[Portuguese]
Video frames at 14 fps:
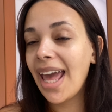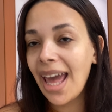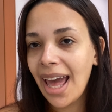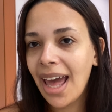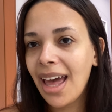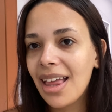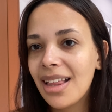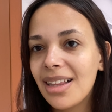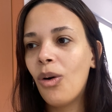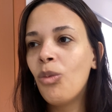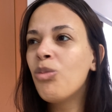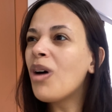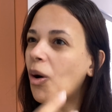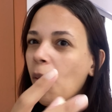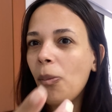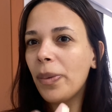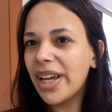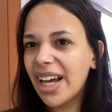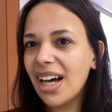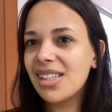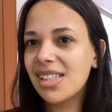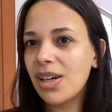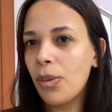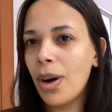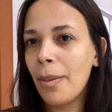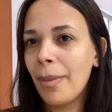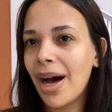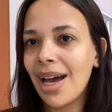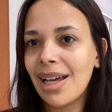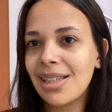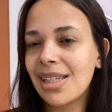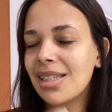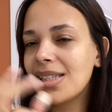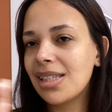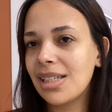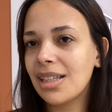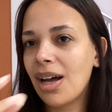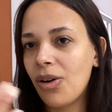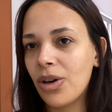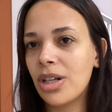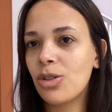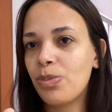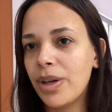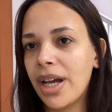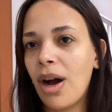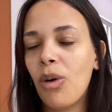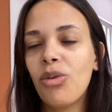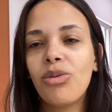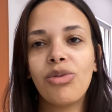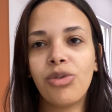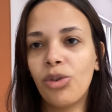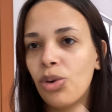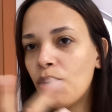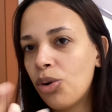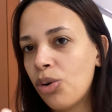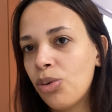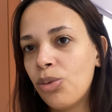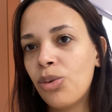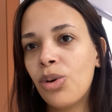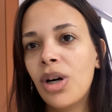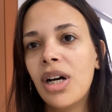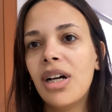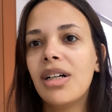é uma complicação a mais, assim, na hora de pegar o voo.